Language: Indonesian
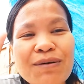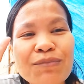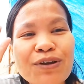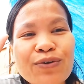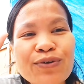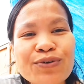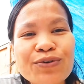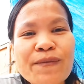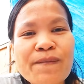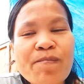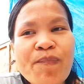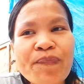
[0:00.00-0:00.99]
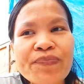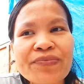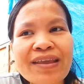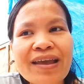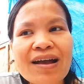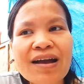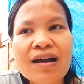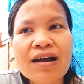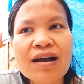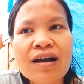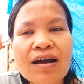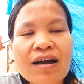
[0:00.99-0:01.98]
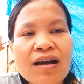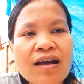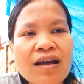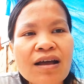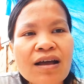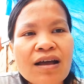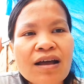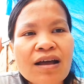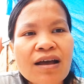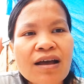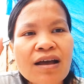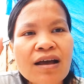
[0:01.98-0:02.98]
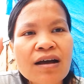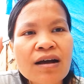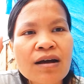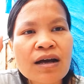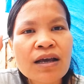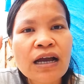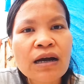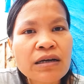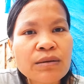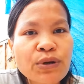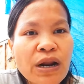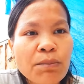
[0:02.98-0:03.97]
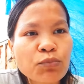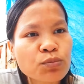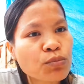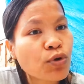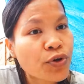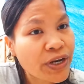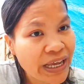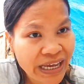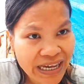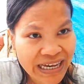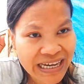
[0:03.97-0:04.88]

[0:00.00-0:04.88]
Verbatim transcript: nggak melulu uh, yang berambut blonde